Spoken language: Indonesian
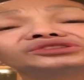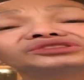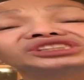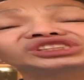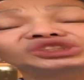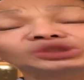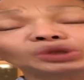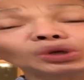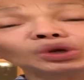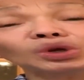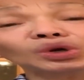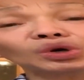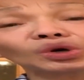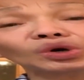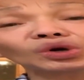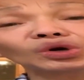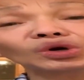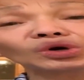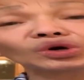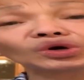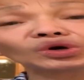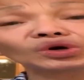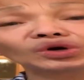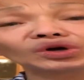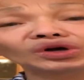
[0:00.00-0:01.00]
Di
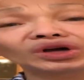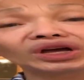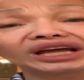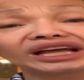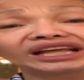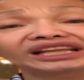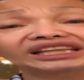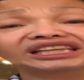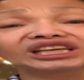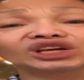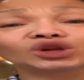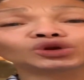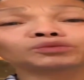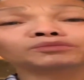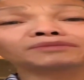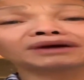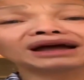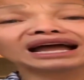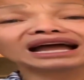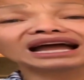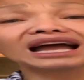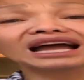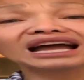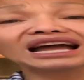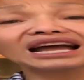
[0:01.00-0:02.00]
Solo. Di
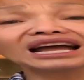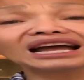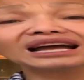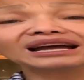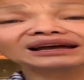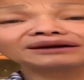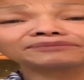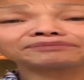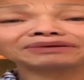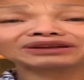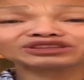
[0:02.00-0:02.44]
rumah